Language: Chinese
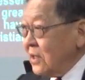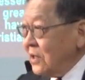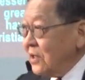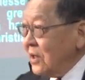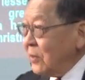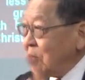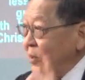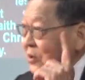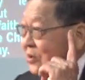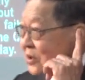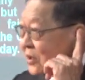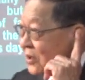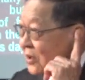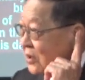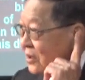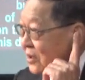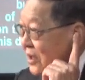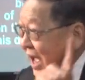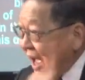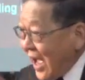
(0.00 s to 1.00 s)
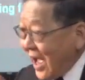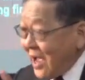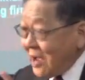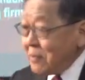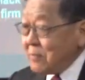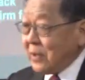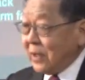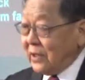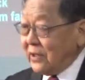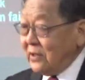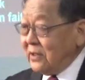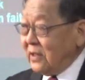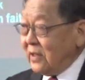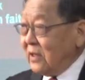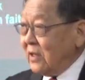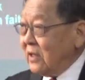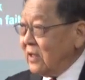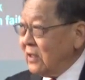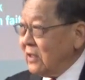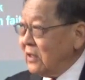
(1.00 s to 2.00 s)
那么，他们
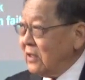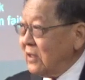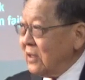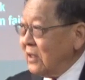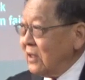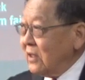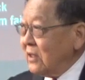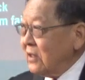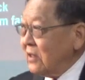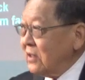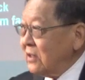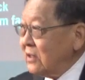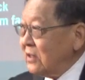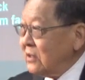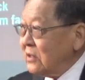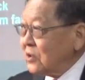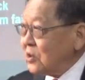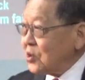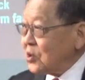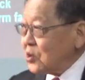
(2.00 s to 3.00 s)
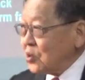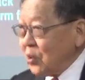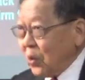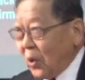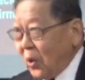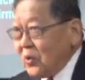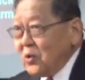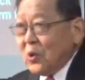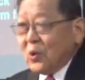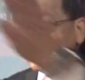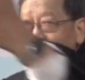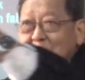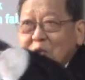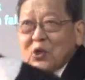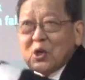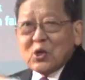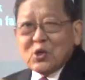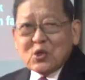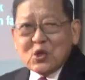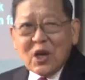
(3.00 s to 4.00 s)
所有这
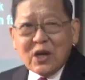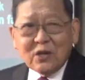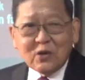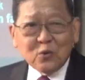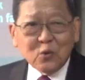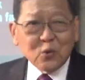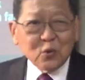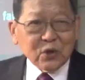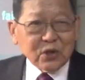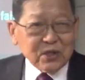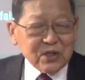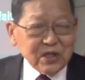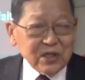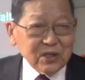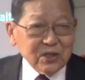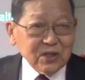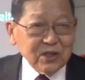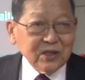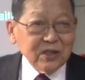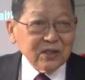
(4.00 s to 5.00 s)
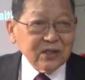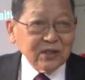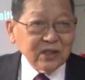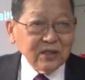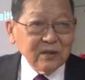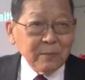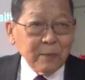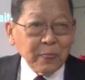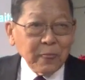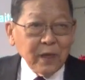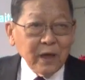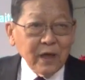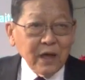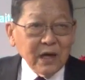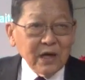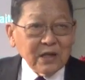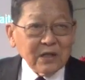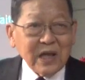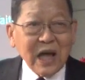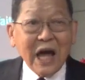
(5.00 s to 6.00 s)
些坚固的信心的人，
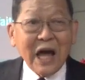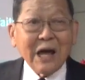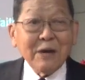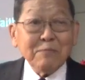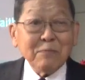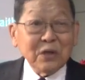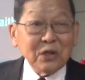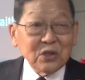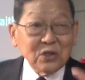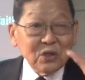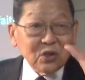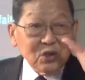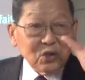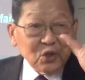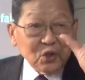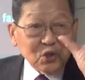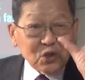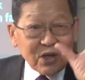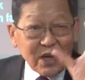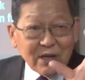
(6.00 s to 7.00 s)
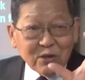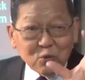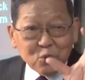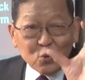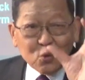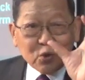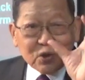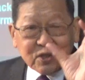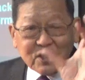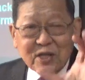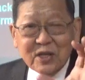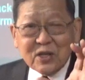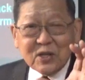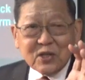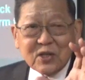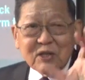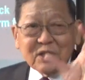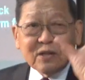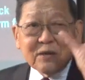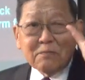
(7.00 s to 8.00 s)
他们坚固信
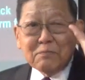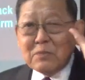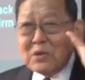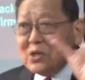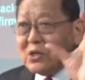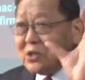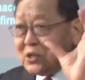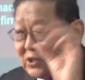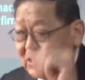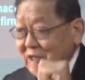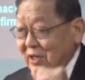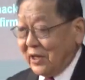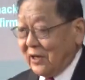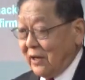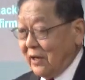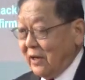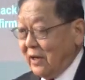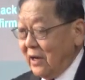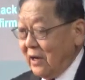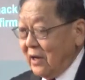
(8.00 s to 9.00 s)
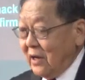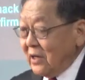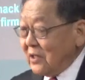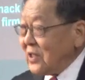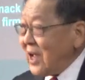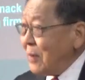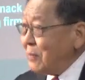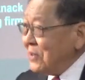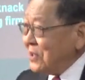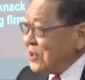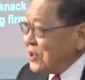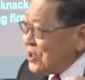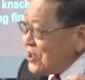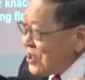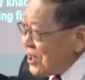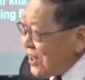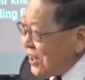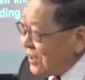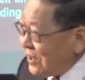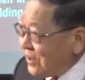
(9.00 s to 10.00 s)
心的秘诀，他们
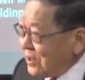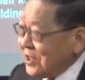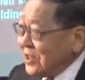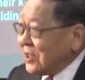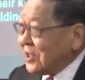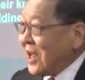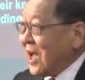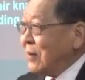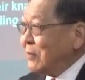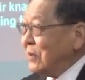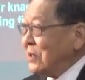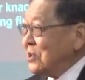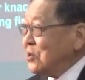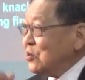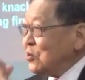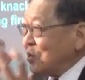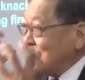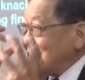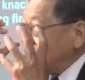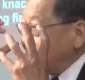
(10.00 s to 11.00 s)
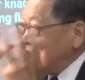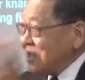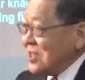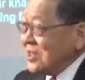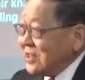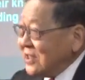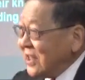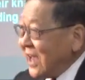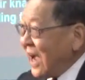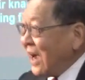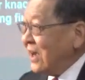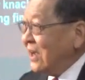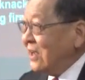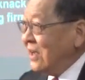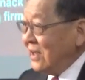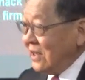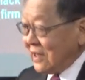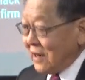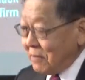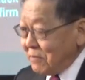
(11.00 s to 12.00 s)
建立他们这种信仰
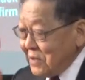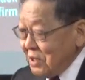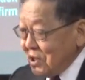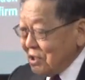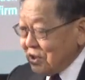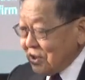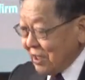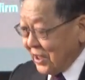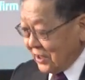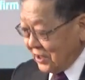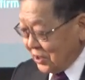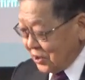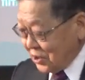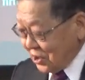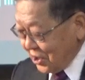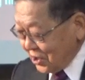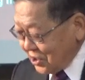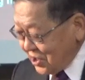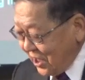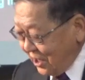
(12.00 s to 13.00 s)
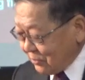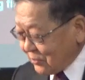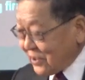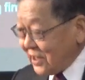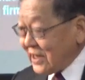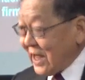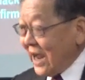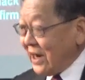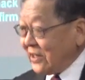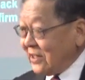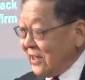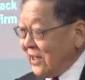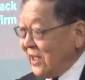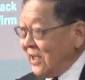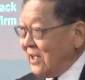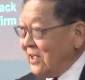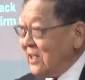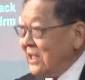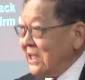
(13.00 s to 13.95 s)
的秘诀诀窍在哪里呢？